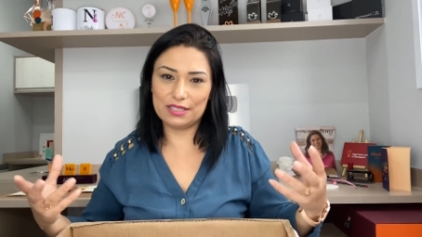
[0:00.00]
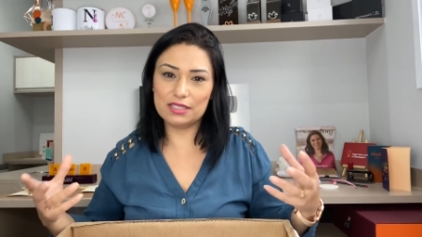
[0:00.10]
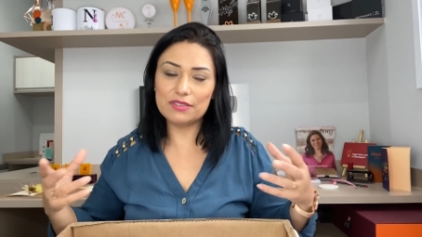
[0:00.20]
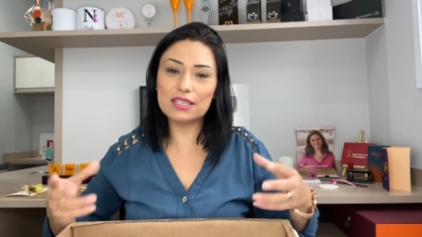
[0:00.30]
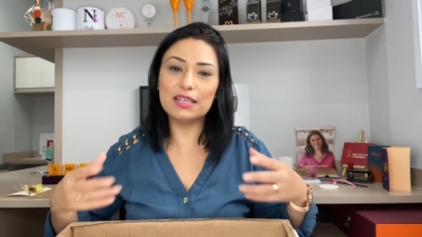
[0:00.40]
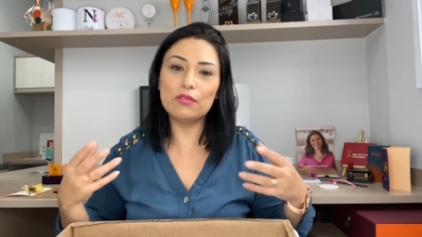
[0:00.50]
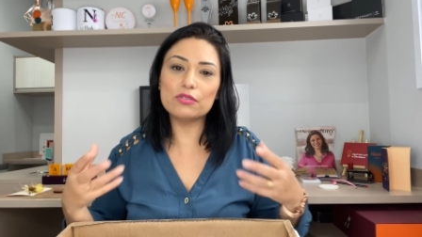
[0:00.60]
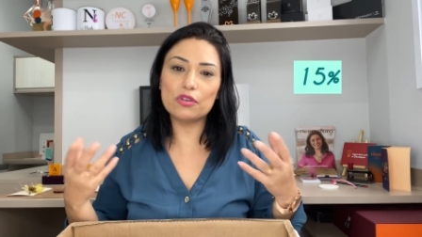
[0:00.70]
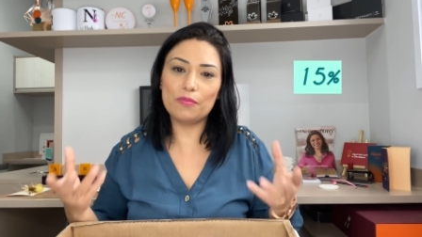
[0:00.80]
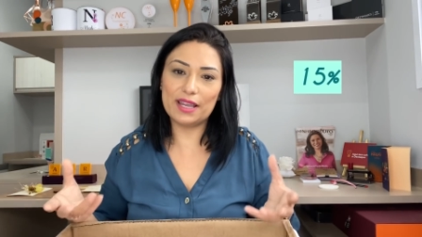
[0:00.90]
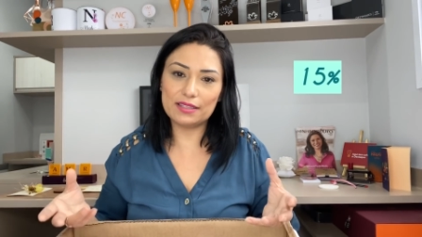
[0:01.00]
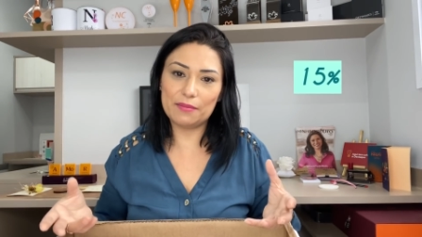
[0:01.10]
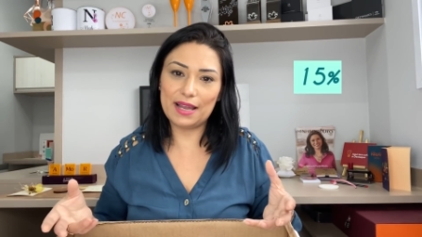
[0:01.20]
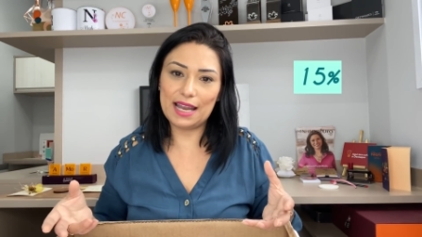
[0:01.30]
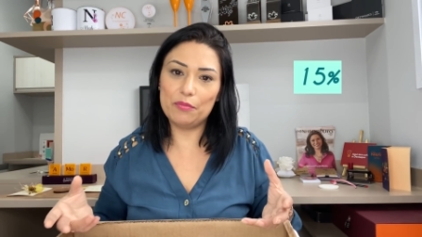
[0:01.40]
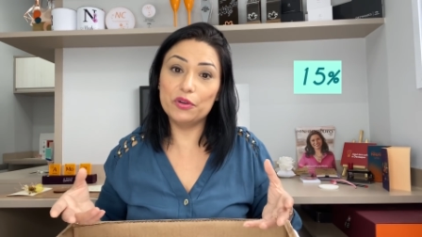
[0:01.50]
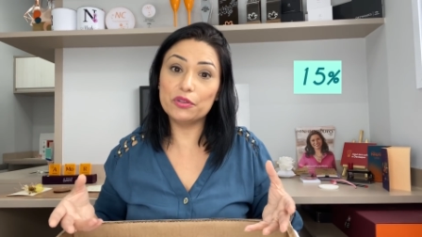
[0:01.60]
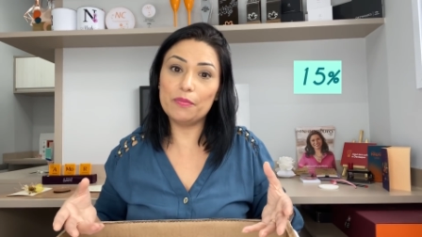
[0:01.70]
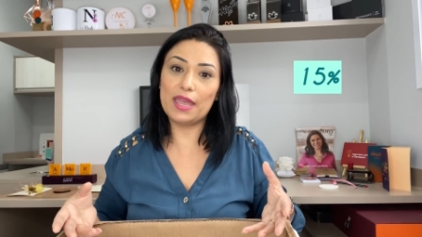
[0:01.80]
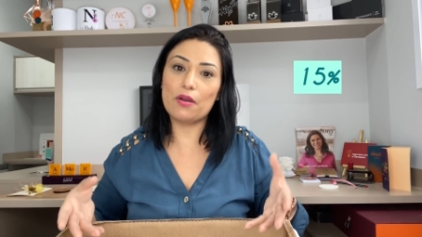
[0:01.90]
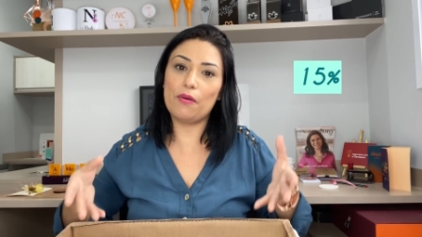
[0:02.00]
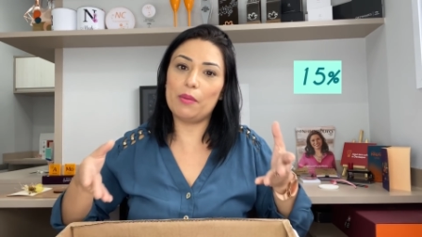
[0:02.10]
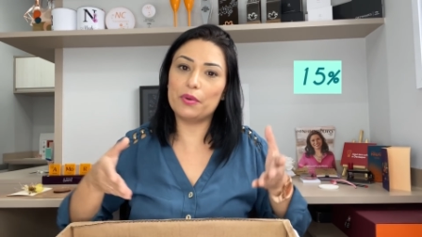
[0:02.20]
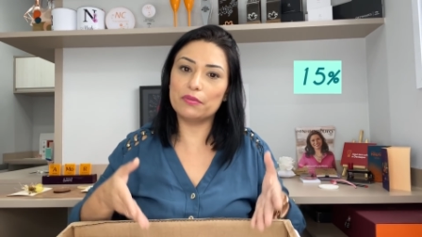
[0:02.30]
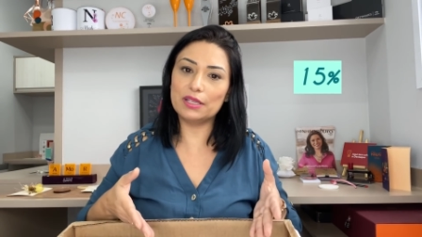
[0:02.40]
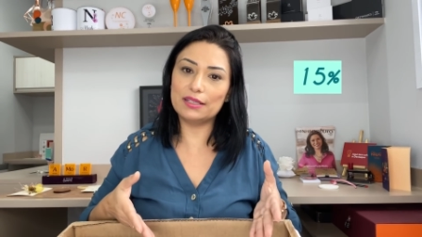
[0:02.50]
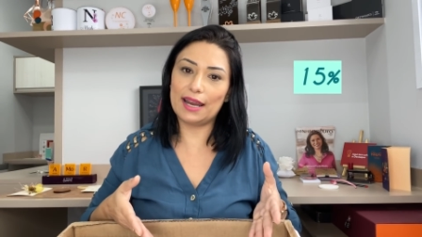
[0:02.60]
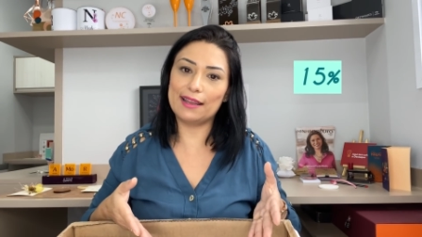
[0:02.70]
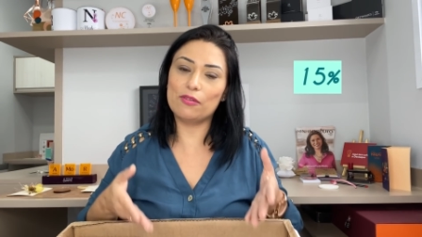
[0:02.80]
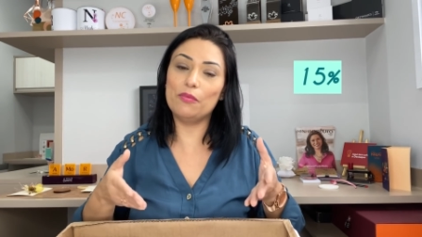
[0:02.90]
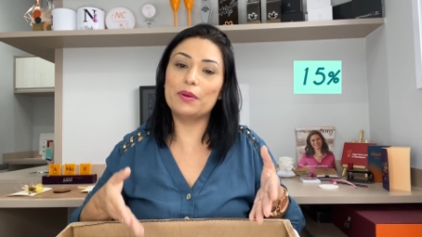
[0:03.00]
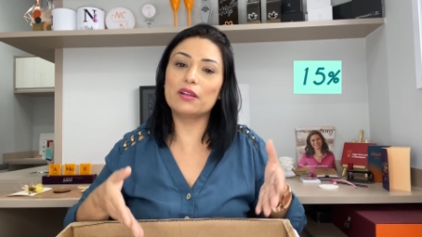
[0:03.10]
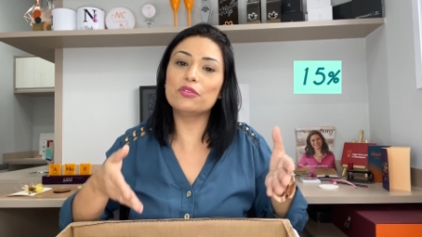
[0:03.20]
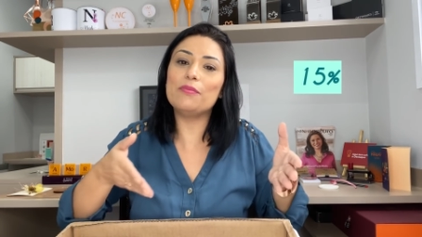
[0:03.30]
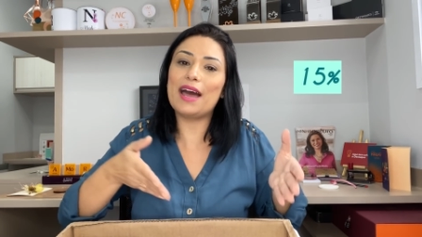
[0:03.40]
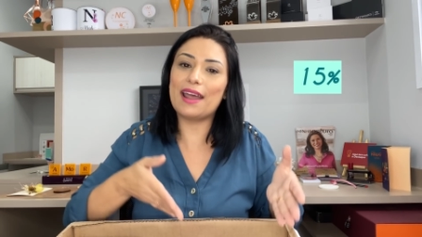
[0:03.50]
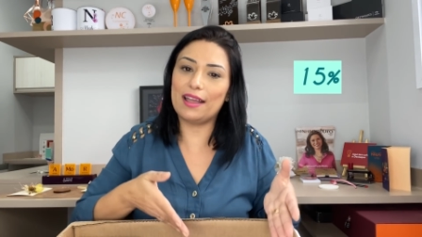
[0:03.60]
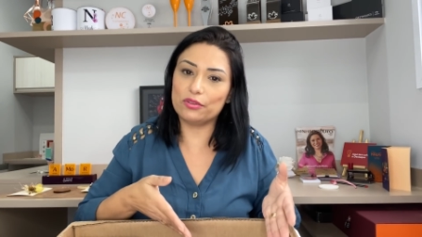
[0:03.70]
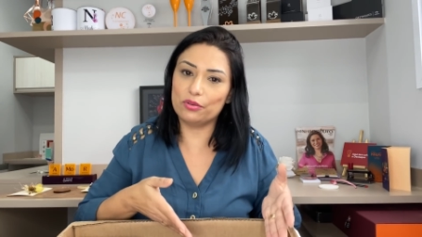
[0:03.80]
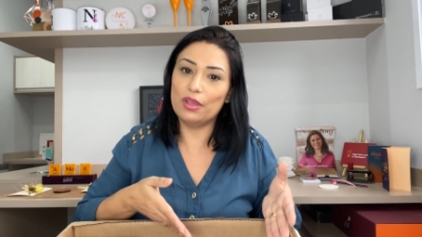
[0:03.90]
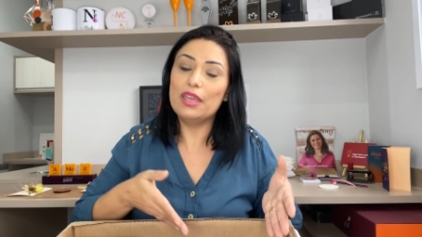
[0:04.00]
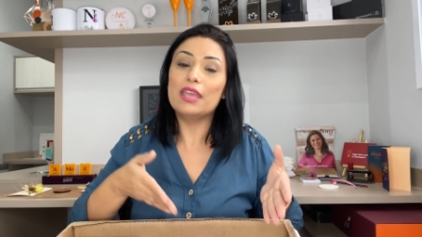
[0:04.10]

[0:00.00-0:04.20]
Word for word: Se você não souber trabalhar muito bem com a pronta entrega, comprando barato